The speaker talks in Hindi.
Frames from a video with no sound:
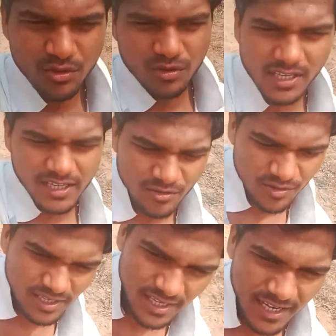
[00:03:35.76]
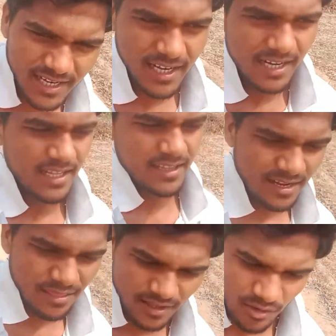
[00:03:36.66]
तो होगी क्योंकि यार
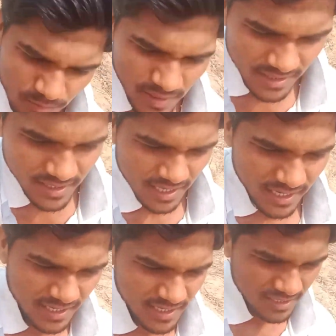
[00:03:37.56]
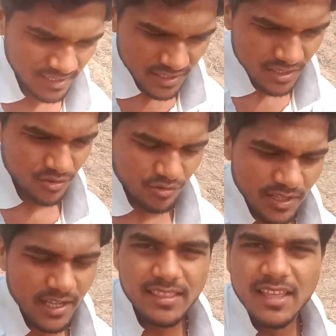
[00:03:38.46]
इतने सालों बाद जा रहे हैं
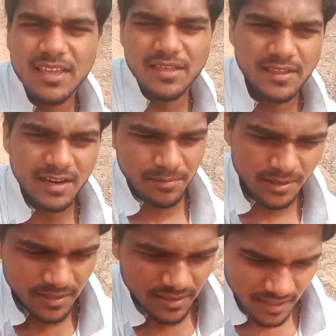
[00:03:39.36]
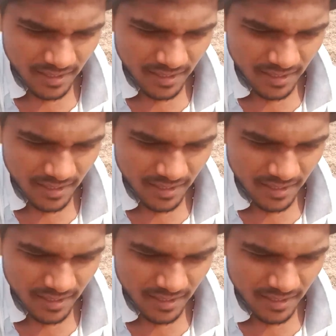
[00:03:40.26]
देखते हैं किस तरह बेचते